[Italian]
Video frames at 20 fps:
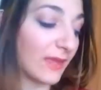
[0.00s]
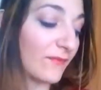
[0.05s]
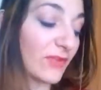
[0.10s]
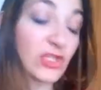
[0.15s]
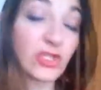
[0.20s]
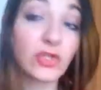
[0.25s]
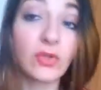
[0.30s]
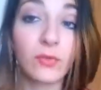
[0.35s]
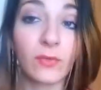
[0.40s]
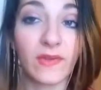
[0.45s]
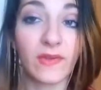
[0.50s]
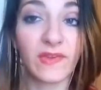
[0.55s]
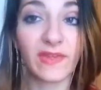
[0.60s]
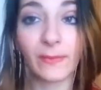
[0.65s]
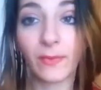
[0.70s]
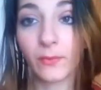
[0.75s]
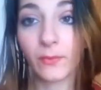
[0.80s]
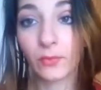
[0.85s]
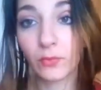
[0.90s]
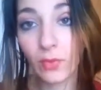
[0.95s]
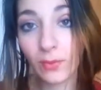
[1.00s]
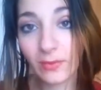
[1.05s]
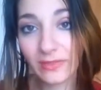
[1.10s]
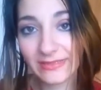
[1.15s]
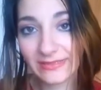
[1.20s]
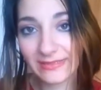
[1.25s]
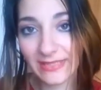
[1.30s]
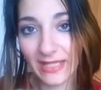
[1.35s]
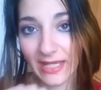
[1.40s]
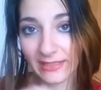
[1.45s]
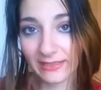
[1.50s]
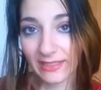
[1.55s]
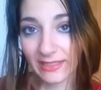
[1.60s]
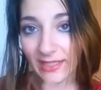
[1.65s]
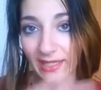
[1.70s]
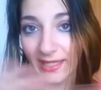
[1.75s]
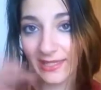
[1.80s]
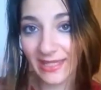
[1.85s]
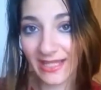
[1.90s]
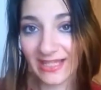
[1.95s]
invece con questa è proprio due
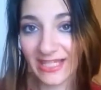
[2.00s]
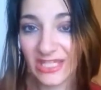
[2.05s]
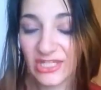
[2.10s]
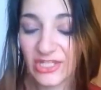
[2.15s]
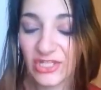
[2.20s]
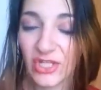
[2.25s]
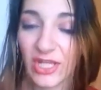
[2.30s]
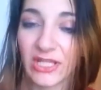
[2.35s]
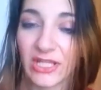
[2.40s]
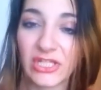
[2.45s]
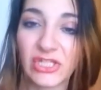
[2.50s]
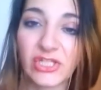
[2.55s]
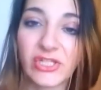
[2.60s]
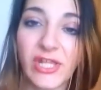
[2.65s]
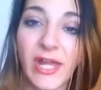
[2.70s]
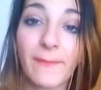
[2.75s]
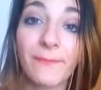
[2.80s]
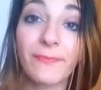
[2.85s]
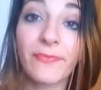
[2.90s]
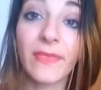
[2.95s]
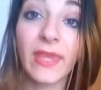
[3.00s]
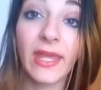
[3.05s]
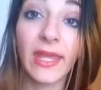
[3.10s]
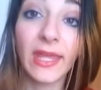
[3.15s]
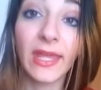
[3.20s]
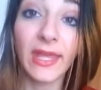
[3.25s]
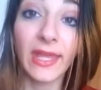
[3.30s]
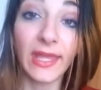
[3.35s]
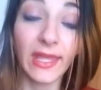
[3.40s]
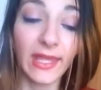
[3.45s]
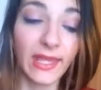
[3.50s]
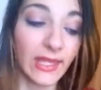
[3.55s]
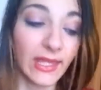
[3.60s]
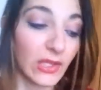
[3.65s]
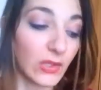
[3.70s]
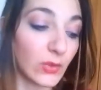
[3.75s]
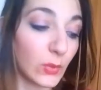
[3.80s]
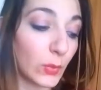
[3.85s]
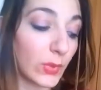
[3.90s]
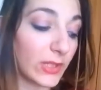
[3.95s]
passate ed è liscia liscia.
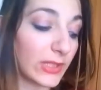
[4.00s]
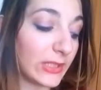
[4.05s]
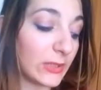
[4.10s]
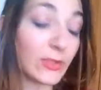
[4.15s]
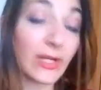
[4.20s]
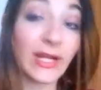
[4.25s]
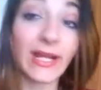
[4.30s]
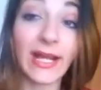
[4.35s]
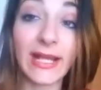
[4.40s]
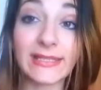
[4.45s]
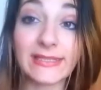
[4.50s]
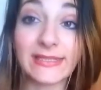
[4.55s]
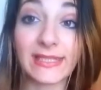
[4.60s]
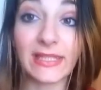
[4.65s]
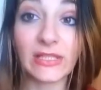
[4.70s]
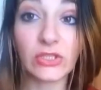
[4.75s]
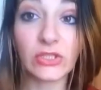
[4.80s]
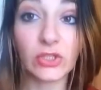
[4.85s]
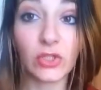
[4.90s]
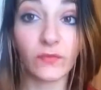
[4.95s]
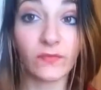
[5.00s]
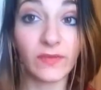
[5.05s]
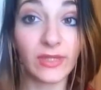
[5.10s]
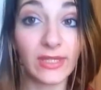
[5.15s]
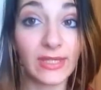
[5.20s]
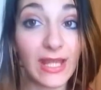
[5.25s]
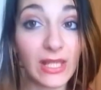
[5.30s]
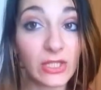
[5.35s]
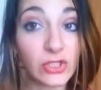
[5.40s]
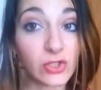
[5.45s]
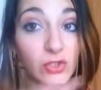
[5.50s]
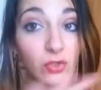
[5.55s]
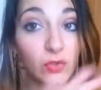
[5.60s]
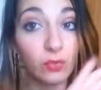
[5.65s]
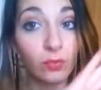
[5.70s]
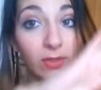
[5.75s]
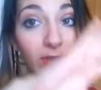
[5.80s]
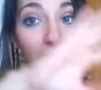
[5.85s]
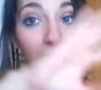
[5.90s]
Quindi io ragazzi adesso vi lascio